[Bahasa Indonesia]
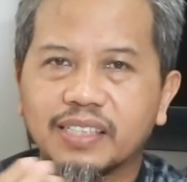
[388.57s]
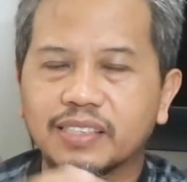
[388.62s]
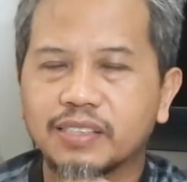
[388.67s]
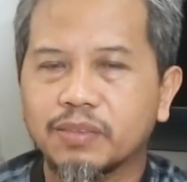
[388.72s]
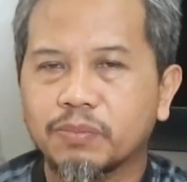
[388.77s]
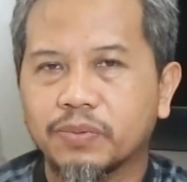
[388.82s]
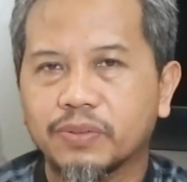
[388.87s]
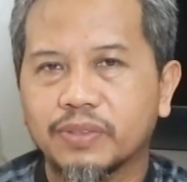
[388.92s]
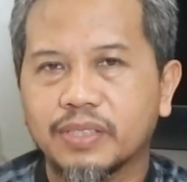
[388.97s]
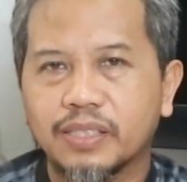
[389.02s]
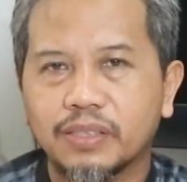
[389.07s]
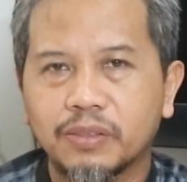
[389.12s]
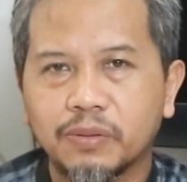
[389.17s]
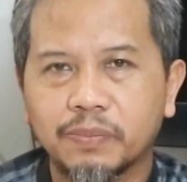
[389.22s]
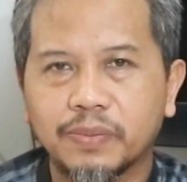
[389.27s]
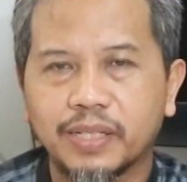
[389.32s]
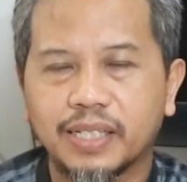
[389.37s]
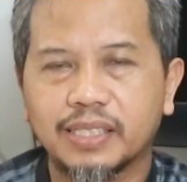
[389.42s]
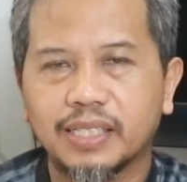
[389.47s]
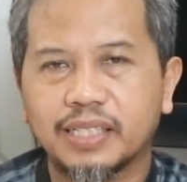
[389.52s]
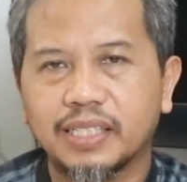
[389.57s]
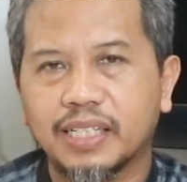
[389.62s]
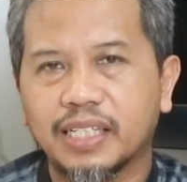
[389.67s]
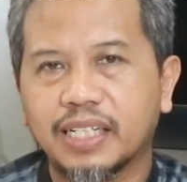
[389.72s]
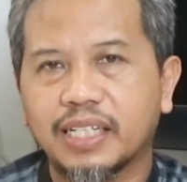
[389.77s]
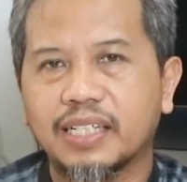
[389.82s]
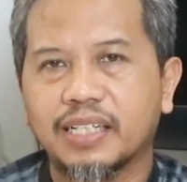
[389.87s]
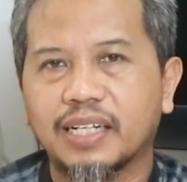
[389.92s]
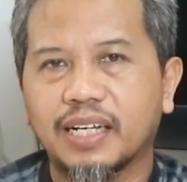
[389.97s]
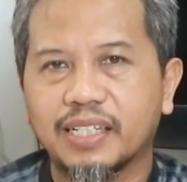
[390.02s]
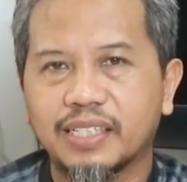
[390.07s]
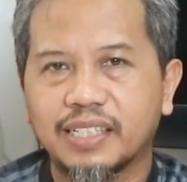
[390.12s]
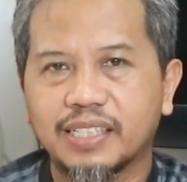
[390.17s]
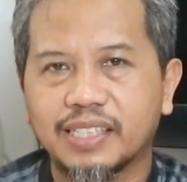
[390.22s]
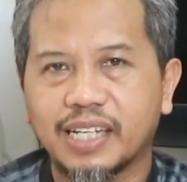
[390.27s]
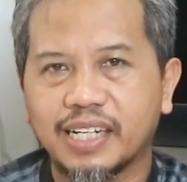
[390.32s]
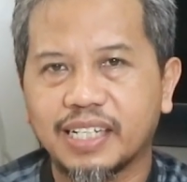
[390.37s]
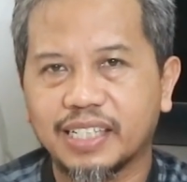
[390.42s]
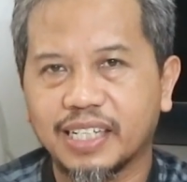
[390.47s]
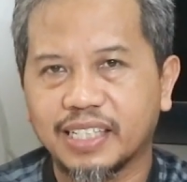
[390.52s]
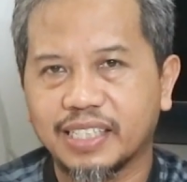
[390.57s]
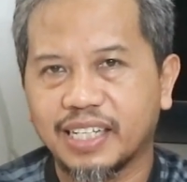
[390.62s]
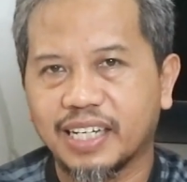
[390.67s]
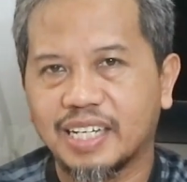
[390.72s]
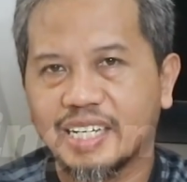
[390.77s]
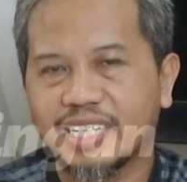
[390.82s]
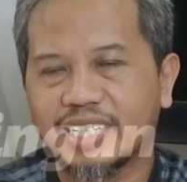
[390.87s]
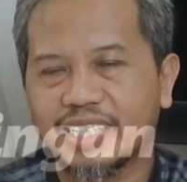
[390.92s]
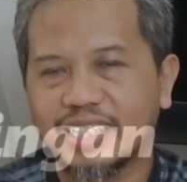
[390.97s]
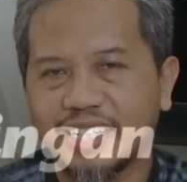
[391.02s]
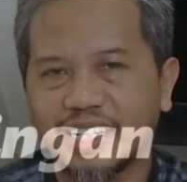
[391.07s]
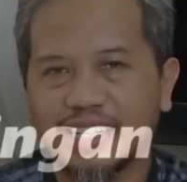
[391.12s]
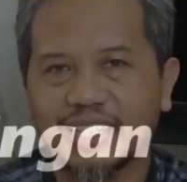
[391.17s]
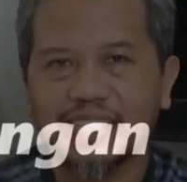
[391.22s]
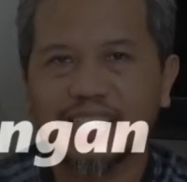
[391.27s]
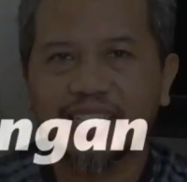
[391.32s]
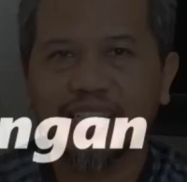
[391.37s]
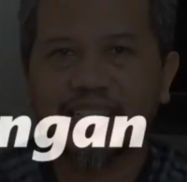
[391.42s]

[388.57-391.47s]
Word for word: tersebut itu biasanya kan ada saringannya nah